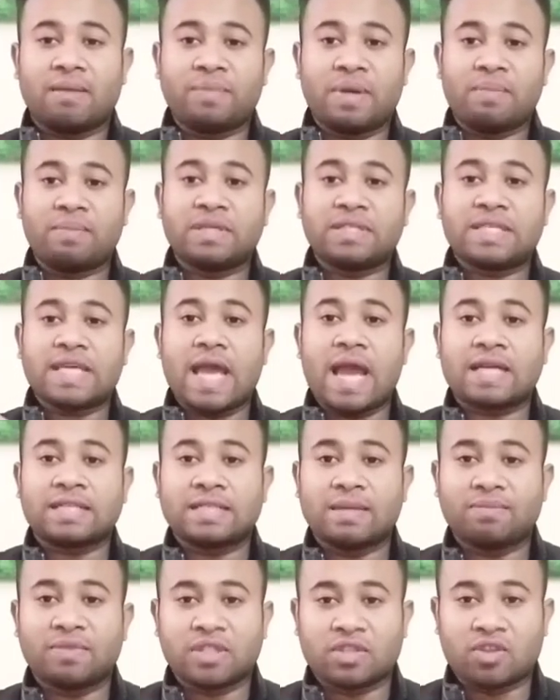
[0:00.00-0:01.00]
বিএমডিসি
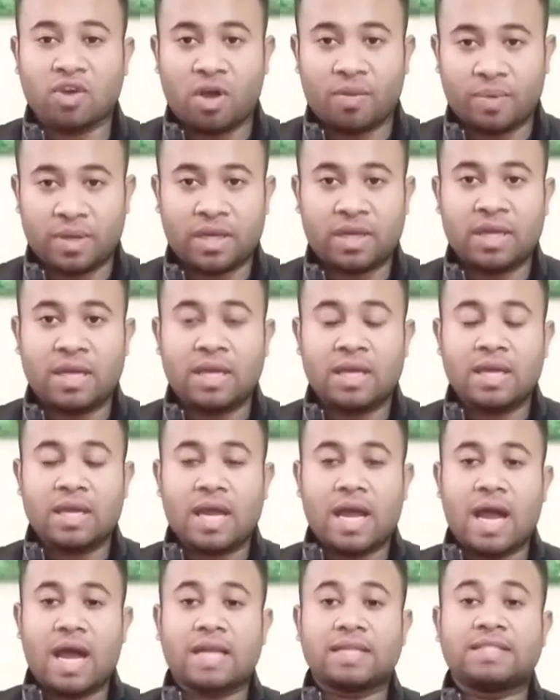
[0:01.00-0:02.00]
এক্সাম দিতে হবে
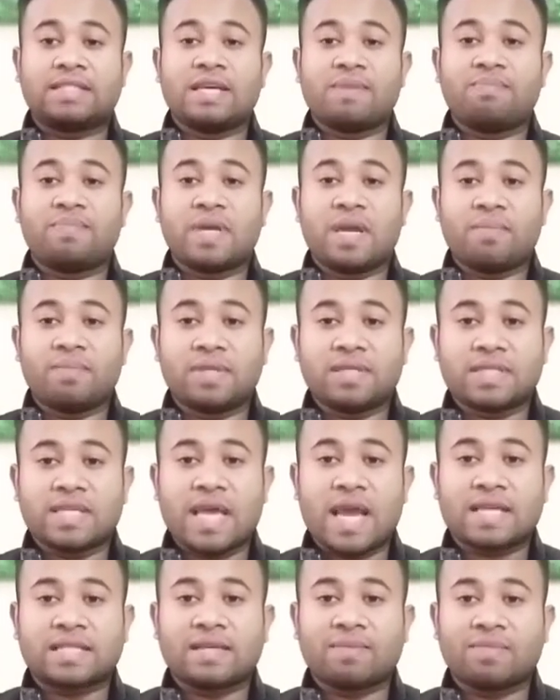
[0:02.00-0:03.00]
আর যে
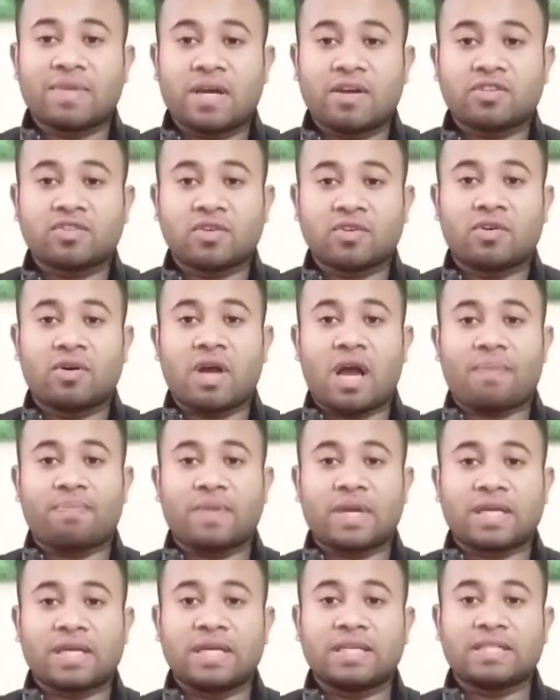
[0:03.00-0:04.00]
বিএমডিসি এক্সাম দেওয়ার জন্য
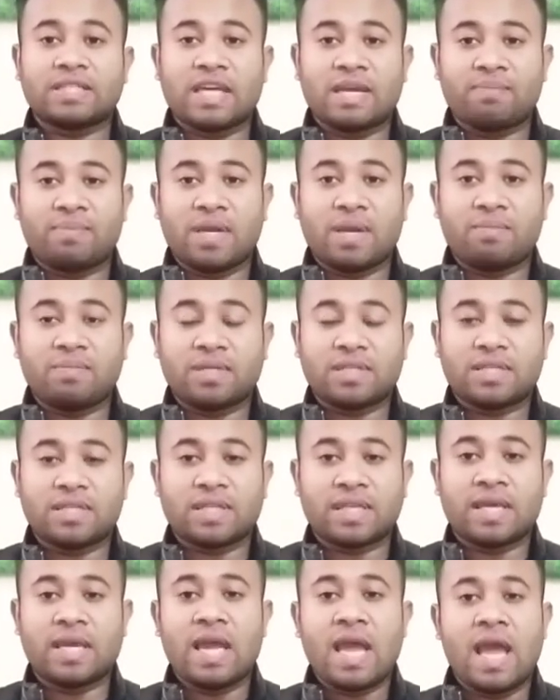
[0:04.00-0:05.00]
আপনাকে সেই
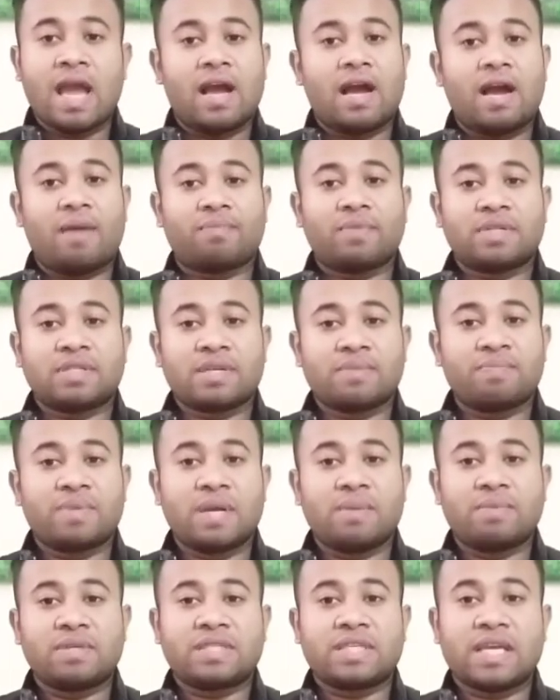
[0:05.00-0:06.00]
বিএমডিসিতে আপনার যে
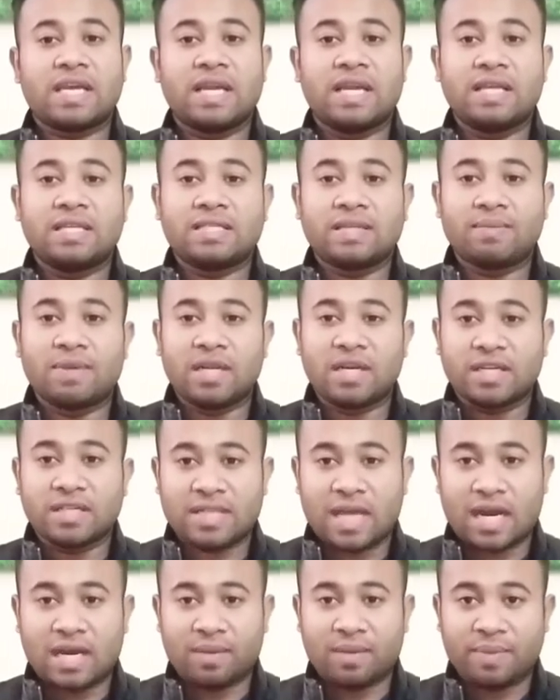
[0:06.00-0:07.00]
বিএমডিসি এলিজিবিলিটি
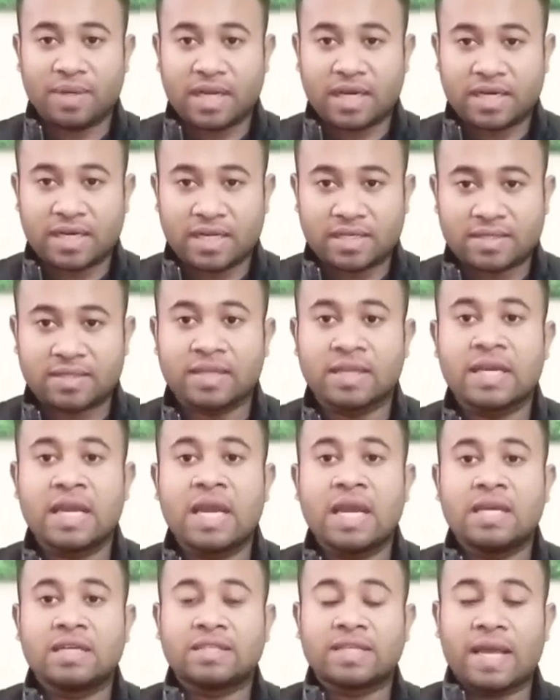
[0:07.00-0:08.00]
সার্টিফিকেটটা আছে
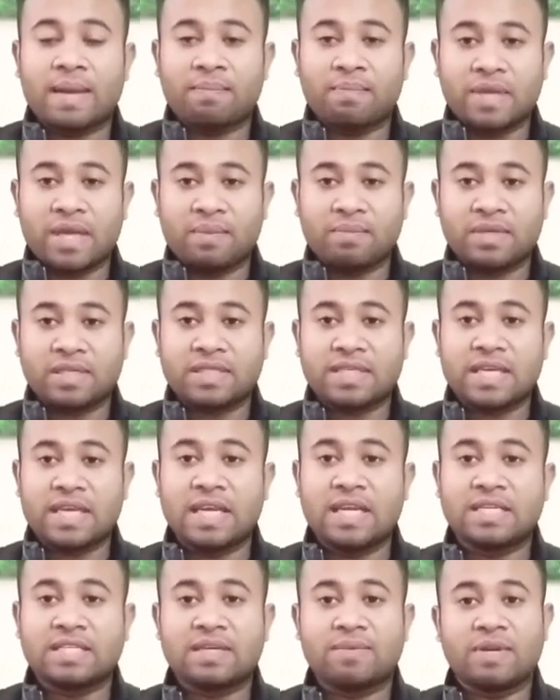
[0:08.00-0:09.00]
সেই বিএমডিসি
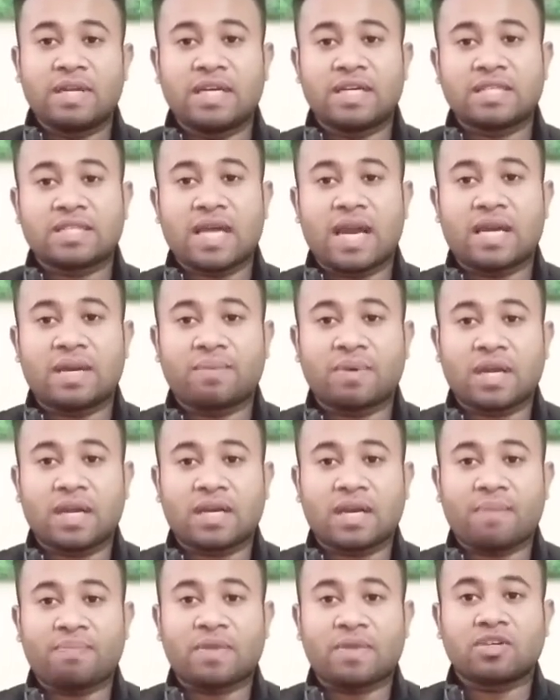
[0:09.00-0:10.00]
এলিজিবিলিটি
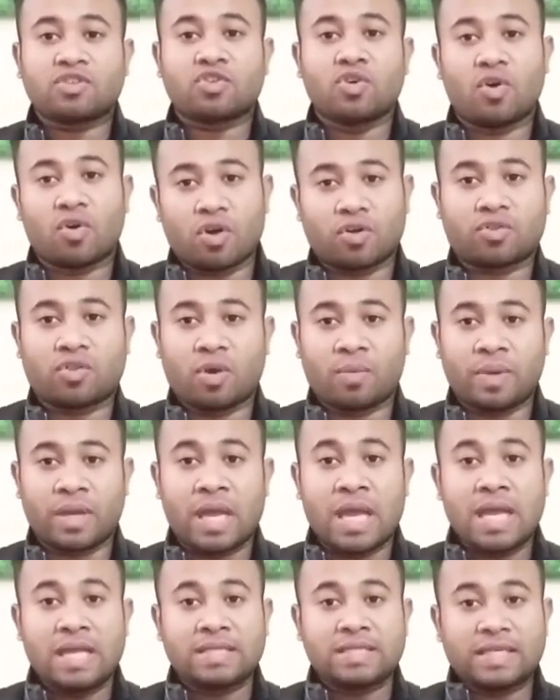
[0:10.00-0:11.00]
সার্টিফিকেটটা আপনাকে শো করতে হবে
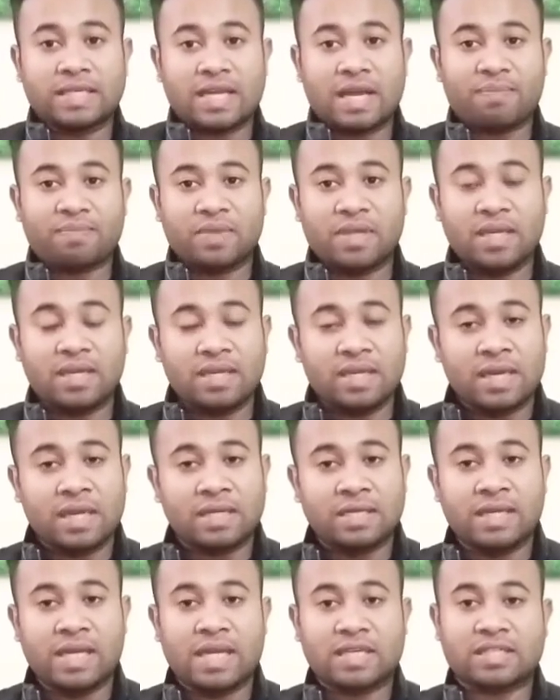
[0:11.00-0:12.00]
যেটা আপনি
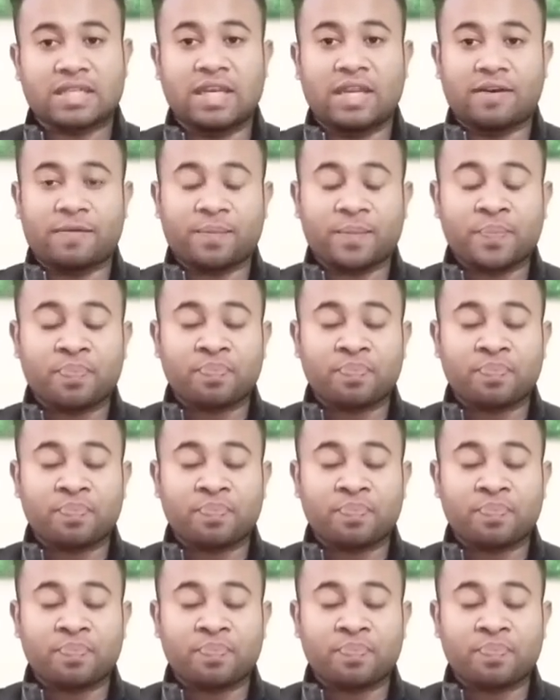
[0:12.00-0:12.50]
নিয়ে আসলেন